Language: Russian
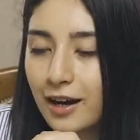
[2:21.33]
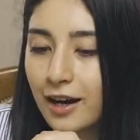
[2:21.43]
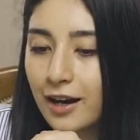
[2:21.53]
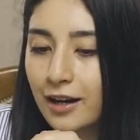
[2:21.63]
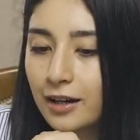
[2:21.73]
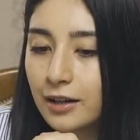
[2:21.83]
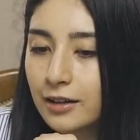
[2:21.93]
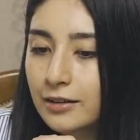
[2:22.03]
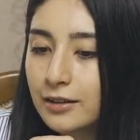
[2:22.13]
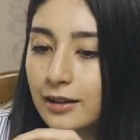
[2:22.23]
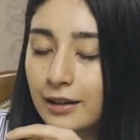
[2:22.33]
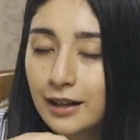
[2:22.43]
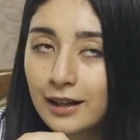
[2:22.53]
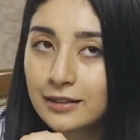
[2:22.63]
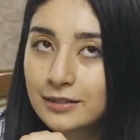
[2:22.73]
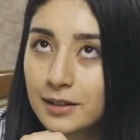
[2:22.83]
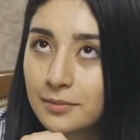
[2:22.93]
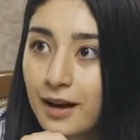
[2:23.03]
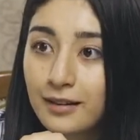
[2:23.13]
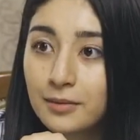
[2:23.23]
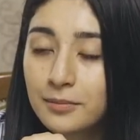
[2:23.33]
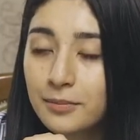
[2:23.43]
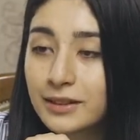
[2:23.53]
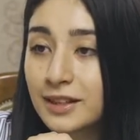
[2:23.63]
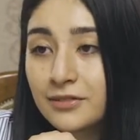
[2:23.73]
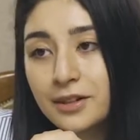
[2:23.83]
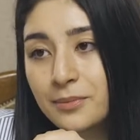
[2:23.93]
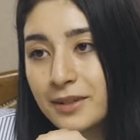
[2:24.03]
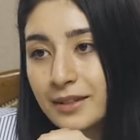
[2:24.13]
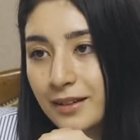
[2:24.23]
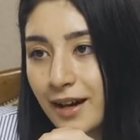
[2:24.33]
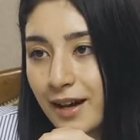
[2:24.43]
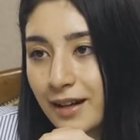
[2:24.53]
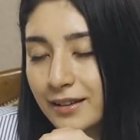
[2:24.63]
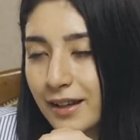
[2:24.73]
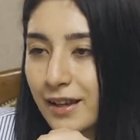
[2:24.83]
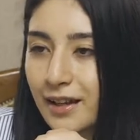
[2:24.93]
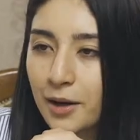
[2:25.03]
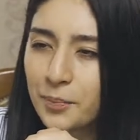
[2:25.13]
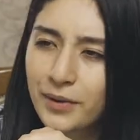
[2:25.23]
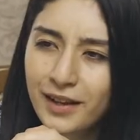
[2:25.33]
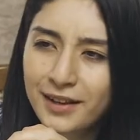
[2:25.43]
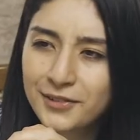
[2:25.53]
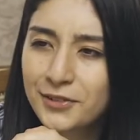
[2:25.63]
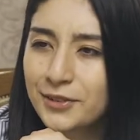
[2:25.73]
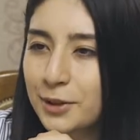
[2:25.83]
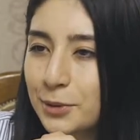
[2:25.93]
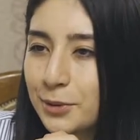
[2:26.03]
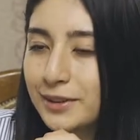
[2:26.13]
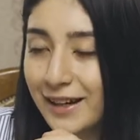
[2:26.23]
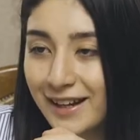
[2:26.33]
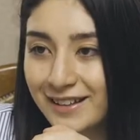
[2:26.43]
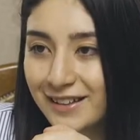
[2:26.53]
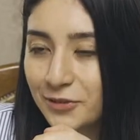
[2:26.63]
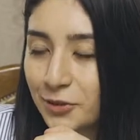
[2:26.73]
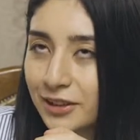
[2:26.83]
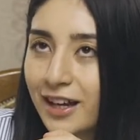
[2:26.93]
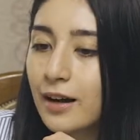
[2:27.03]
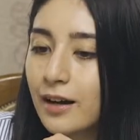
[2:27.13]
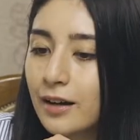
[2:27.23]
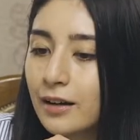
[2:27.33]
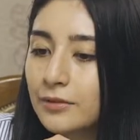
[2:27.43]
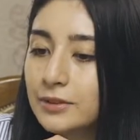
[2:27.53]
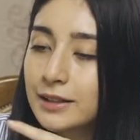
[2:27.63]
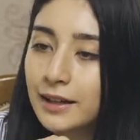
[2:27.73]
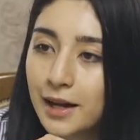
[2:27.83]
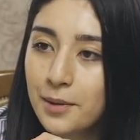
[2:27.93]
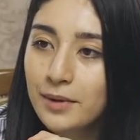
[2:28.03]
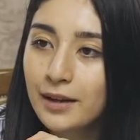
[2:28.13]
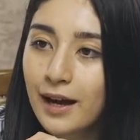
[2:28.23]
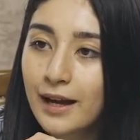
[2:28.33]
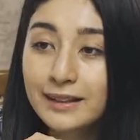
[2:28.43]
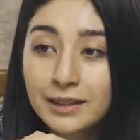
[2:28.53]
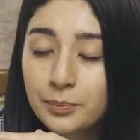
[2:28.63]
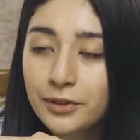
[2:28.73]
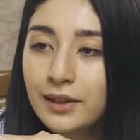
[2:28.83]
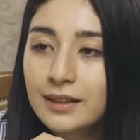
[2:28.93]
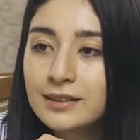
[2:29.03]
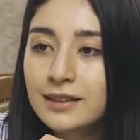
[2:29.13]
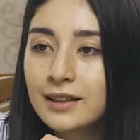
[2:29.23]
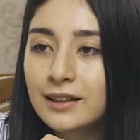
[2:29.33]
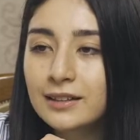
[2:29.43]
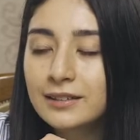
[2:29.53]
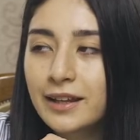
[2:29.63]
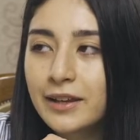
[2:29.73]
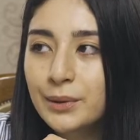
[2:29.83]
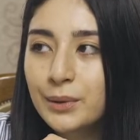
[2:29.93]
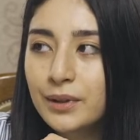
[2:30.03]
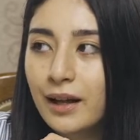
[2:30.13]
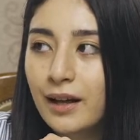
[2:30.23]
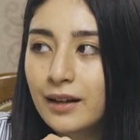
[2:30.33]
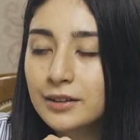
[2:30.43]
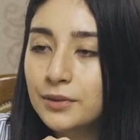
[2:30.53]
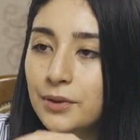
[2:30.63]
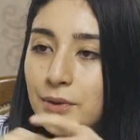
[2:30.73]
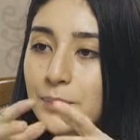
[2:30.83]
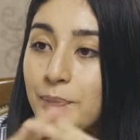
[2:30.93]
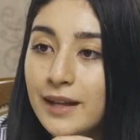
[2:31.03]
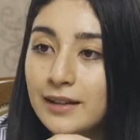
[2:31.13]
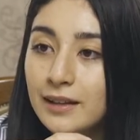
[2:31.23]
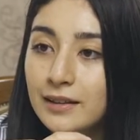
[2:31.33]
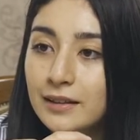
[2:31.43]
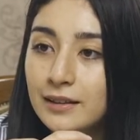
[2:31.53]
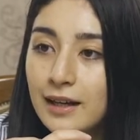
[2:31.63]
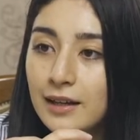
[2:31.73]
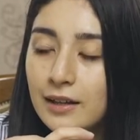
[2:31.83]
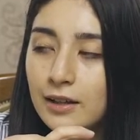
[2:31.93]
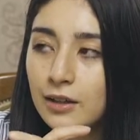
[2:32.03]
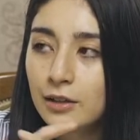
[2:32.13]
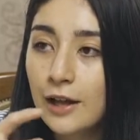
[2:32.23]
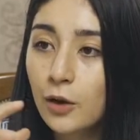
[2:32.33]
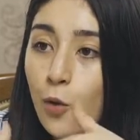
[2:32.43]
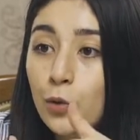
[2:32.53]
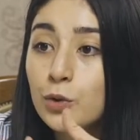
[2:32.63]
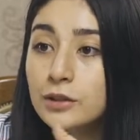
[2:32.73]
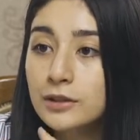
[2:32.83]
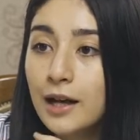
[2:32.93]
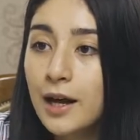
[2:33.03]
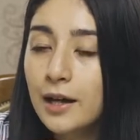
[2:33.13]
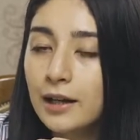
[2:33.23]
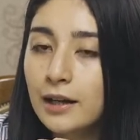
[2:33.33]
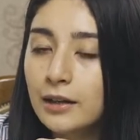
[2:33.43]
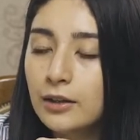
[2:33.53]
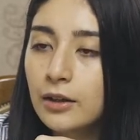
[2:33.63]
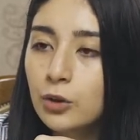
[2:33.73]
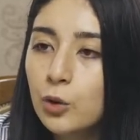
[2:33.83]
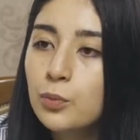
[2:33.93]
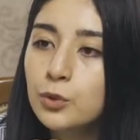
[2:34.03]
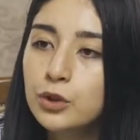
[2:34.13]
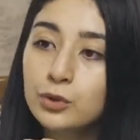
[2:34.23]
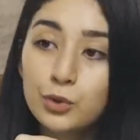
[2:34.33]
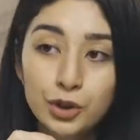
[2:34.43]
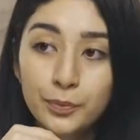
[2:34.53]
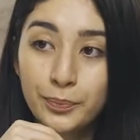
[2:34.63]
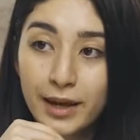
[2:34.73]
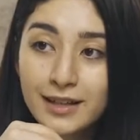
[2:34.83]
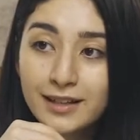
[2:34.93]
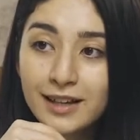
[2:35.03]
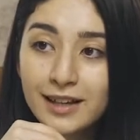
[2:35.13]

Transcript: А, иногда занимала призовые места, такие как первый, второй, третий, вот в Инстаграме один певец а, закинул а, свое пение, да, а, конкурс, а, кто будет лучше петь,